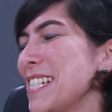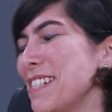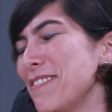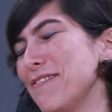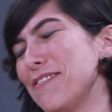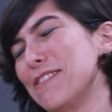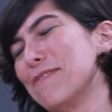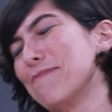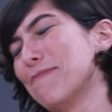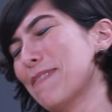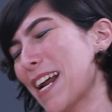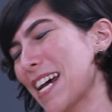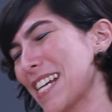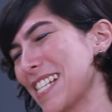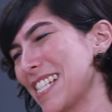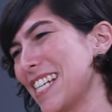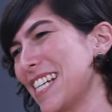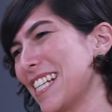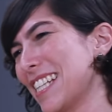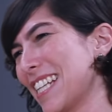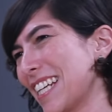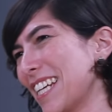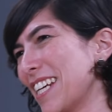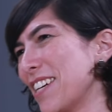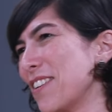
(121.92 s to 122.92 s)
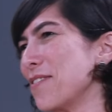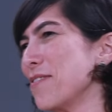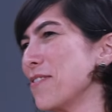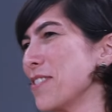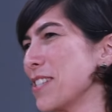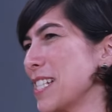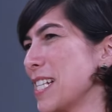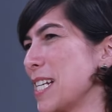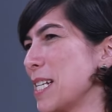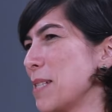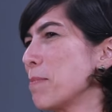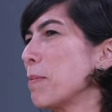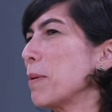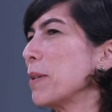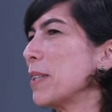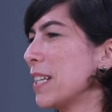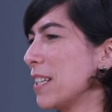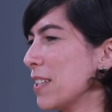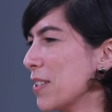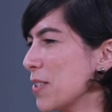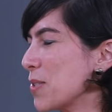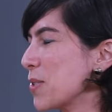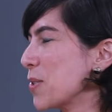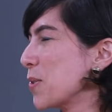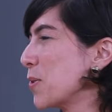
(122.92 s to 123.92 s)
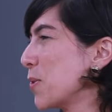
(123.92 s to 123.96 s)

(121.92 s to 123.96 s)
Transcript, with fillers: mas, enfim, um prazer estar aqui com vocês, podendo